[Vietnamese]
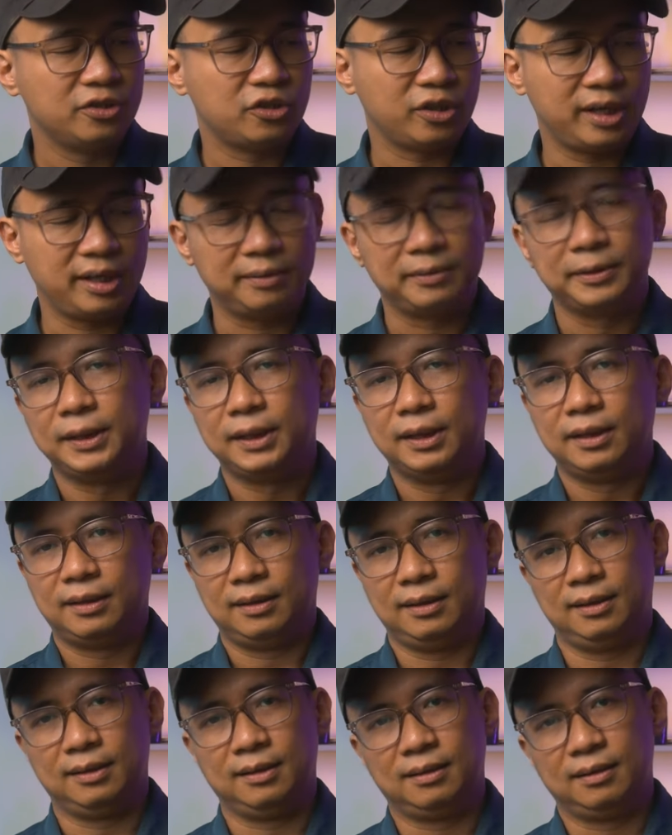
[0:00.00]
Cho nên
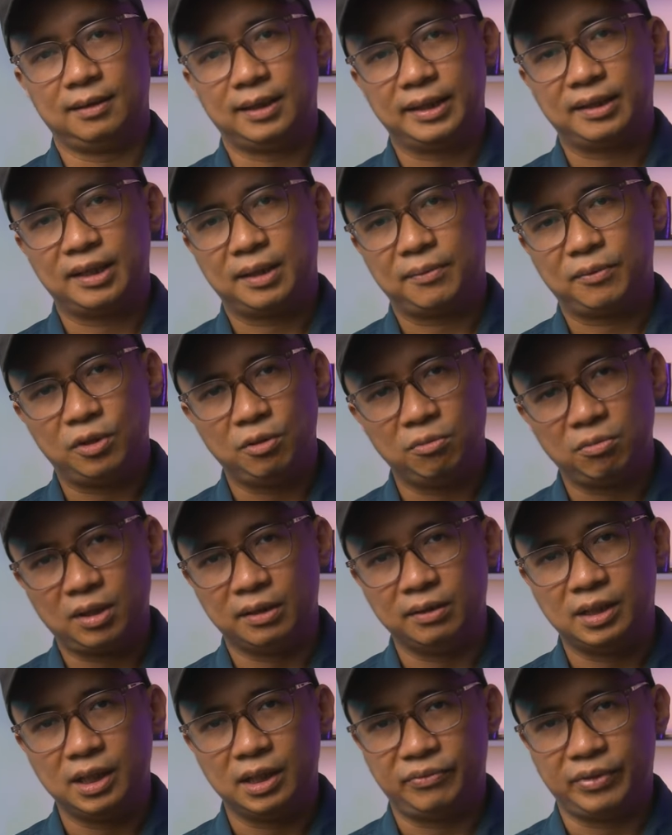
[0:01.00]
uh, anh em cũng không
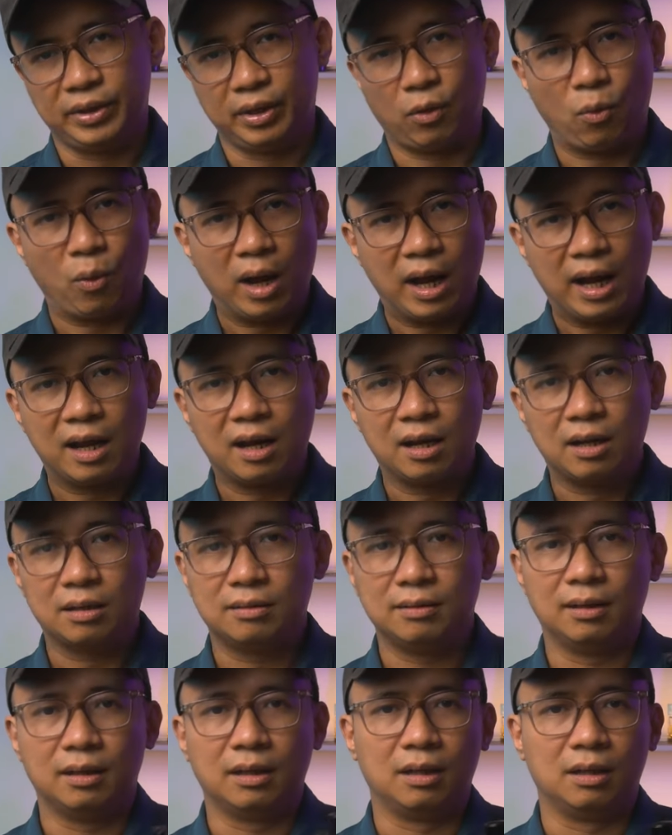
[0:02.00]
cần thiết phải
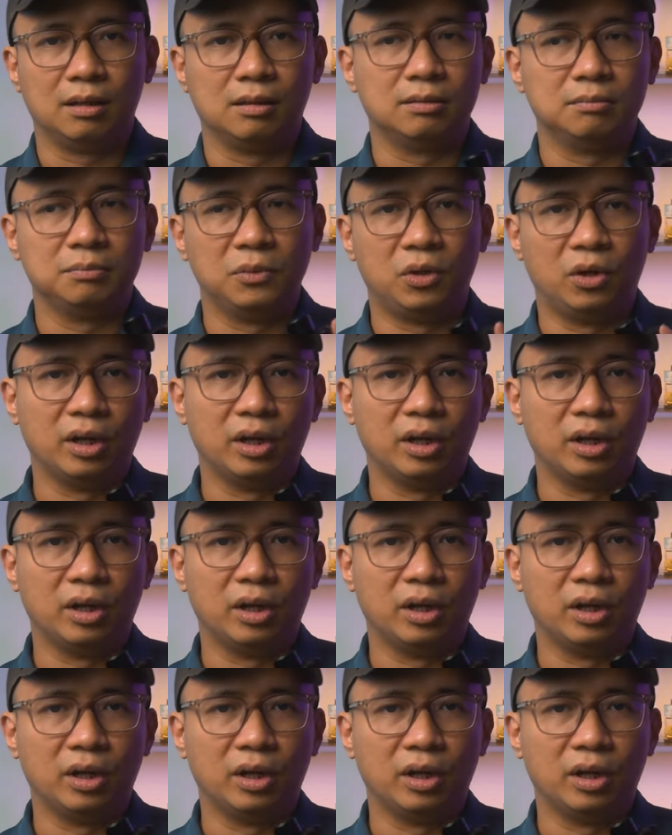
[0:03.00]
quá là